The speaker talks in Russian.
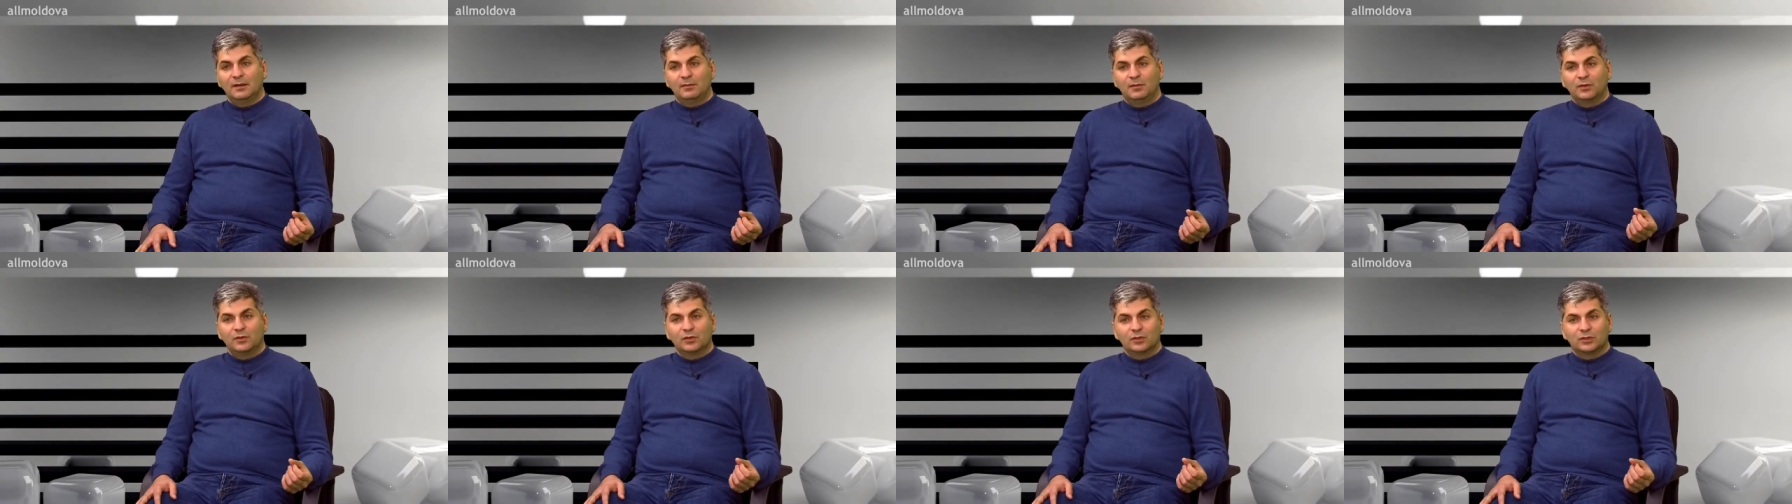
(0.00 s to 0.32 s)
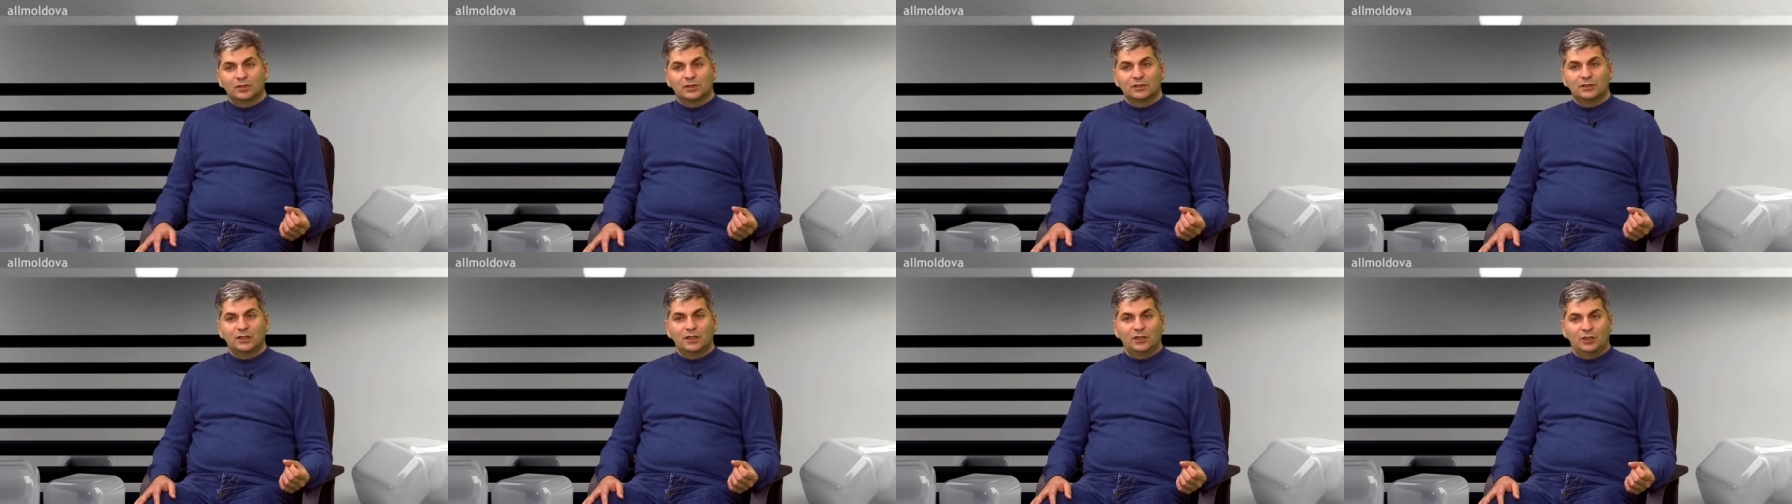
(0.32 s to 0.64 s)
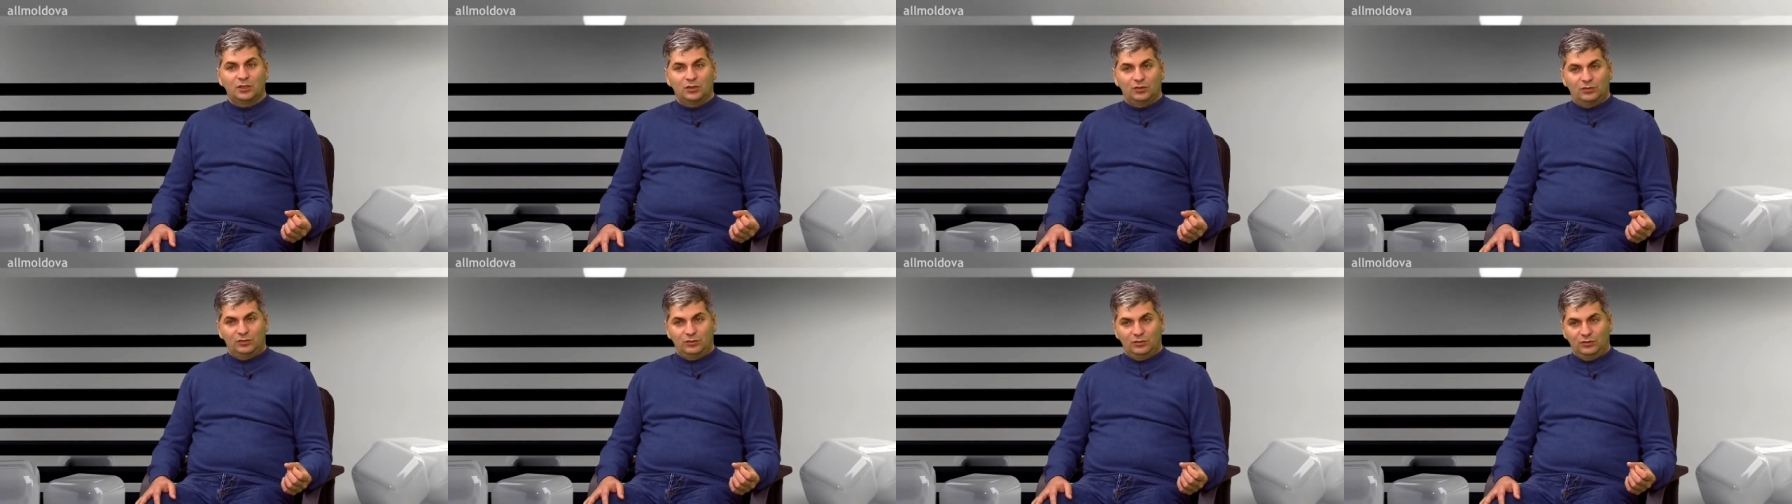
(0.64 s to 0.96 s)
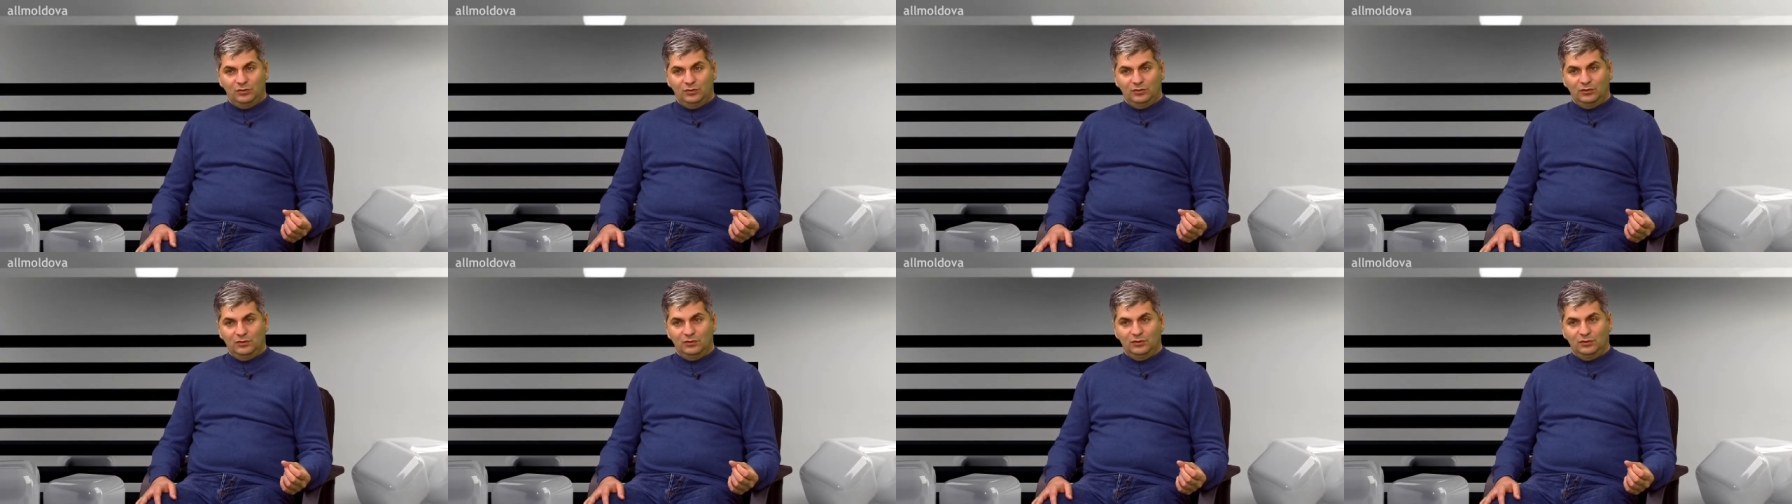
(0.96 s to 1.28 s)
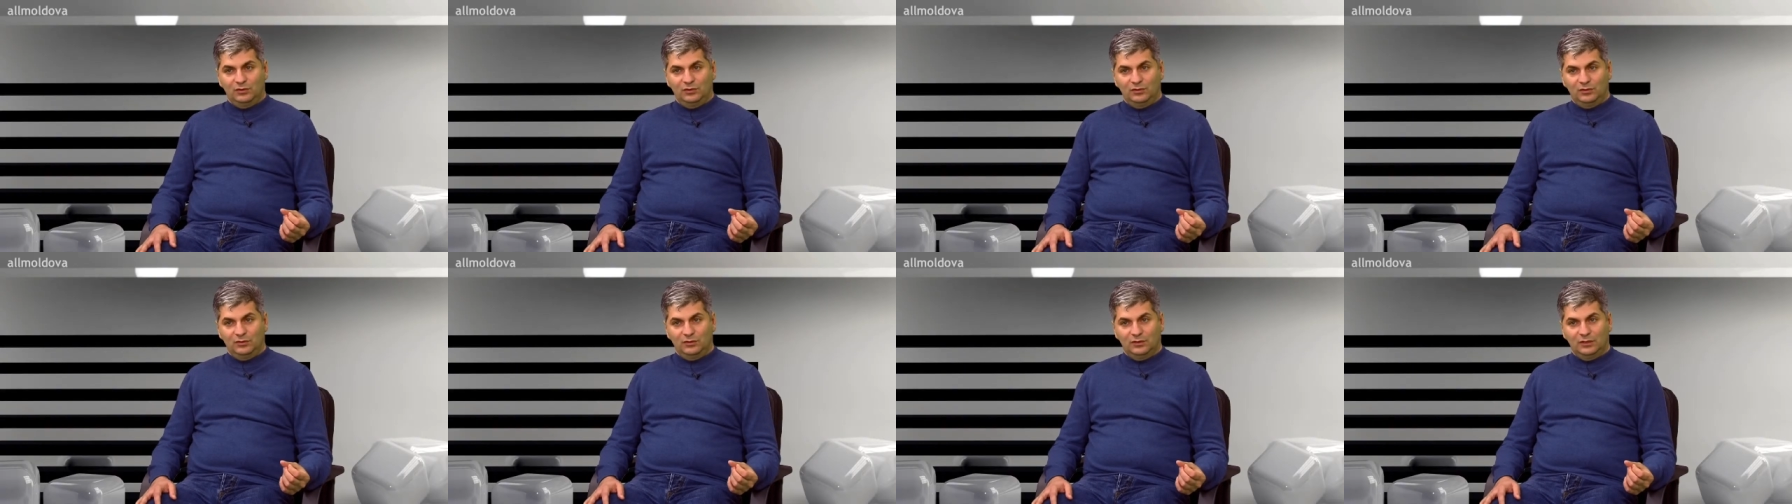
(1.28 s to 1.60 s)
Я могу сказать,
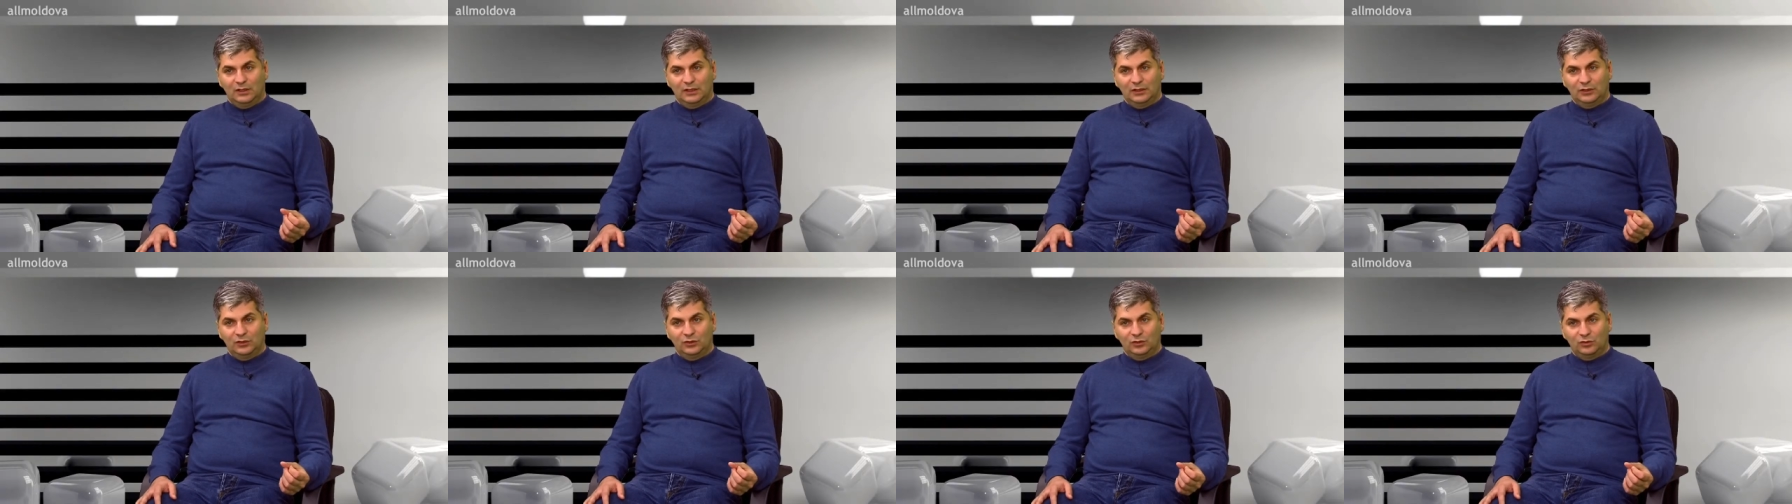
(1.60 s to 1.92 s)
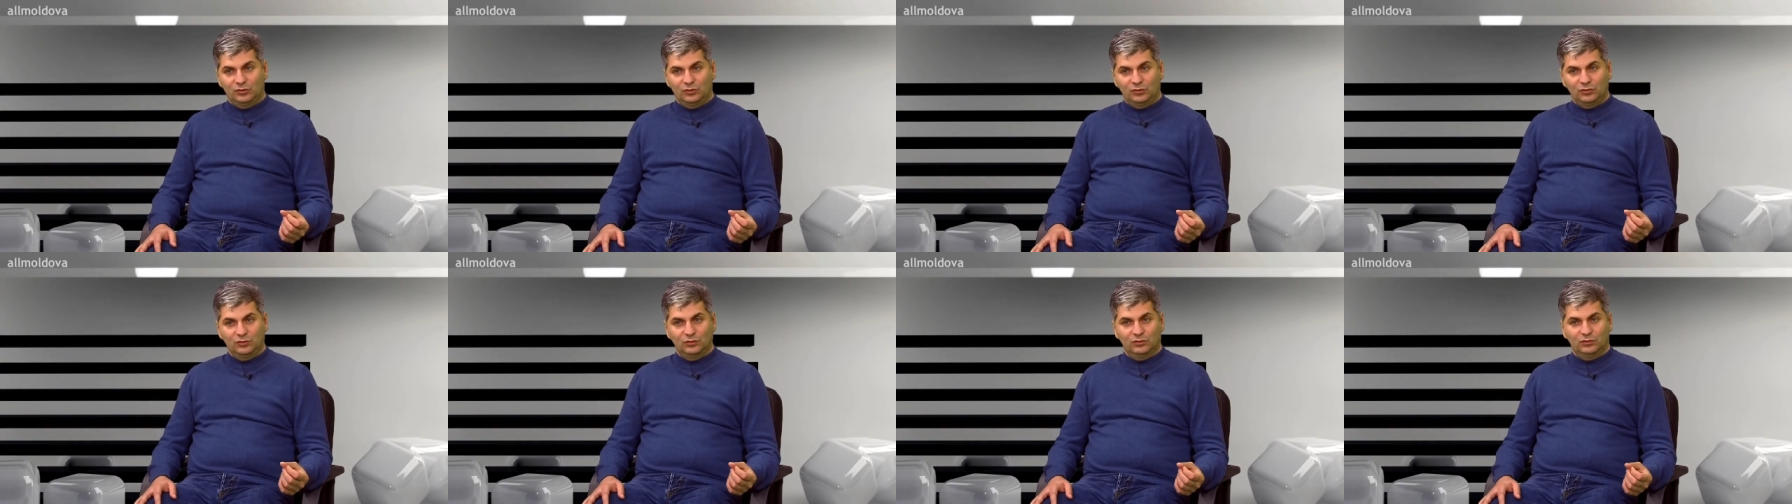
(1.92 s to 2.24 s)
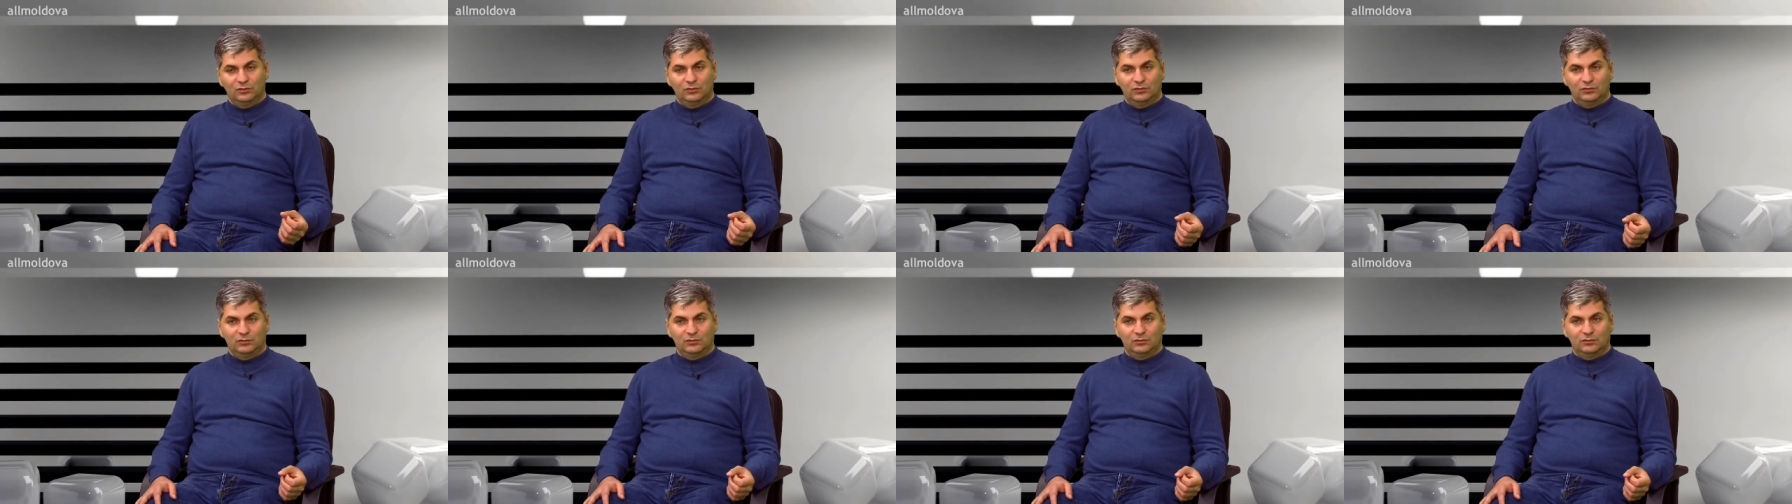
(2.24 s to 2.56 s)
что отношу